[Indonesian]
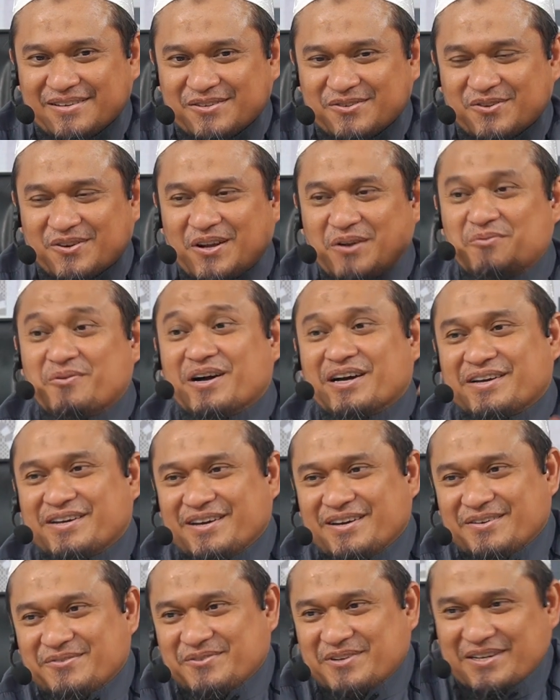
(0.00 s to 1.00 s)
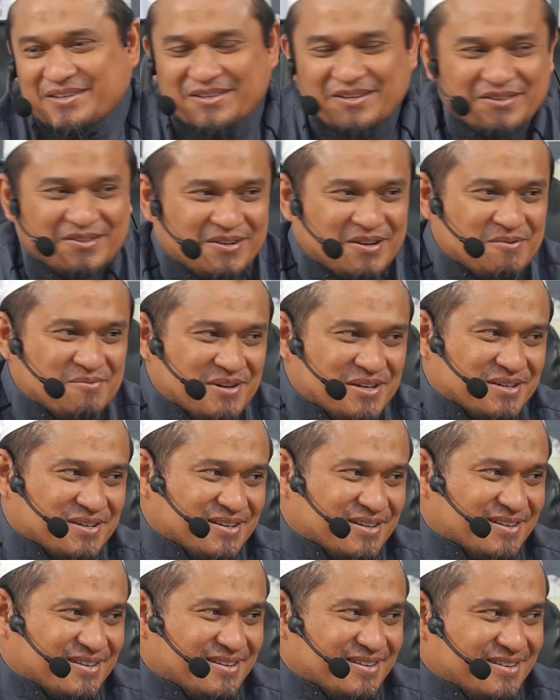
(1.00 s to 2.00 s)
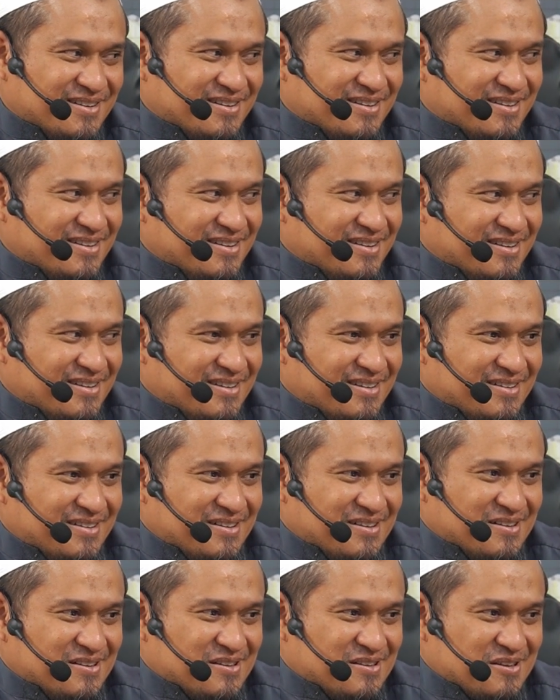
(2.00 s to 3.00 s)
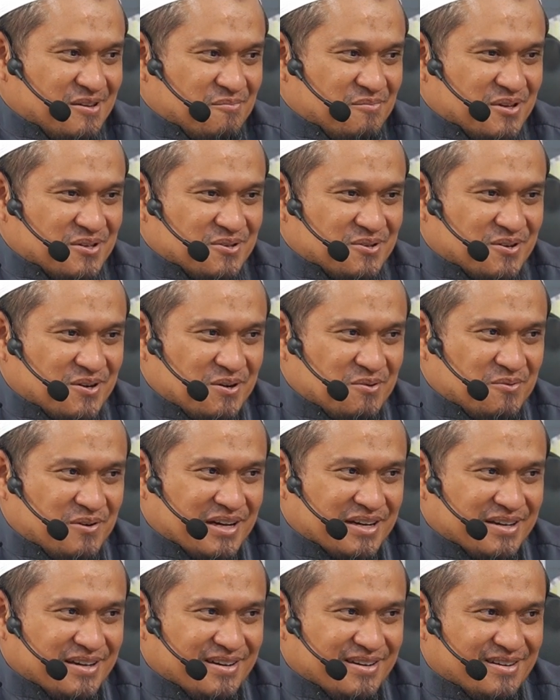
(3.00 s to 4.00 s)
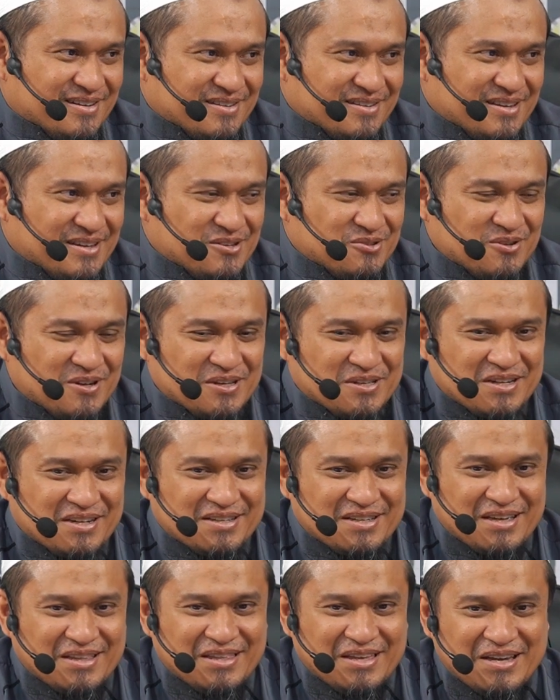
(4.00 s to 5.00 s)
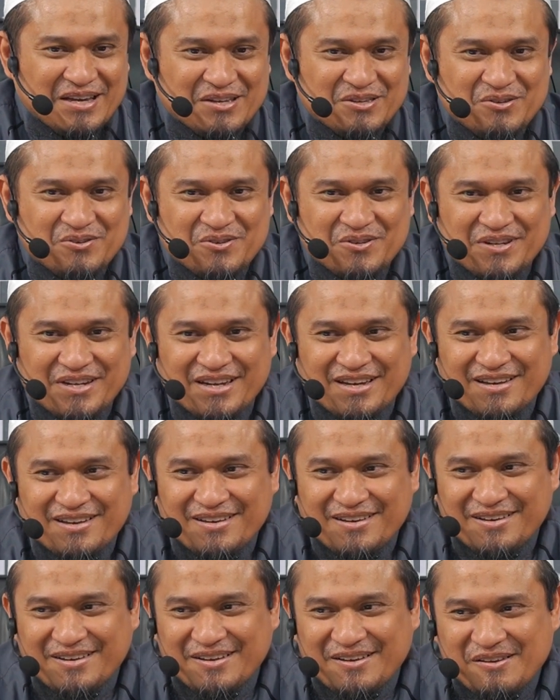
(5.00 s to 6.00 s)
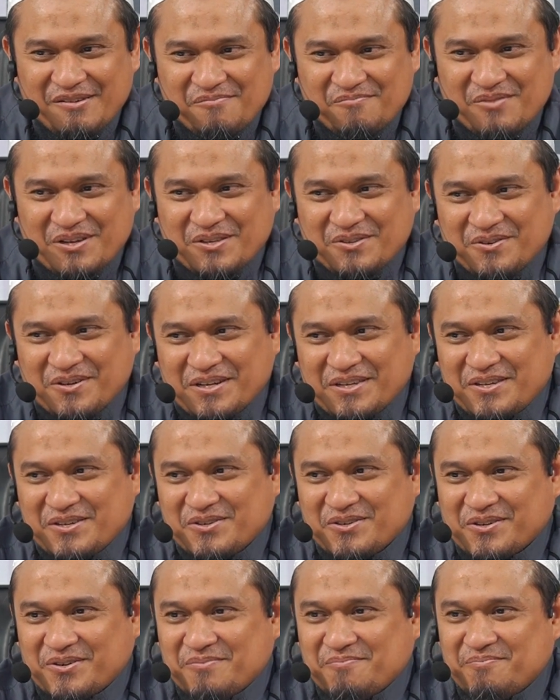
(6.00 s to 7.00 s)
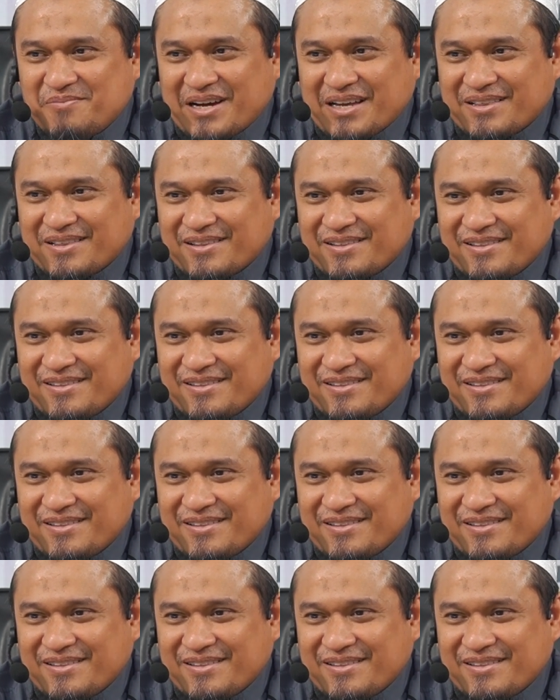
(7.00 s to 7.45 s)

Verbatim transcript: Surah Al-Waqiah waktu itu dia baca. Sampai surah Al-Waqiah. Jadi sudah selesai tiga juz dia. Masuk ke juz keempat.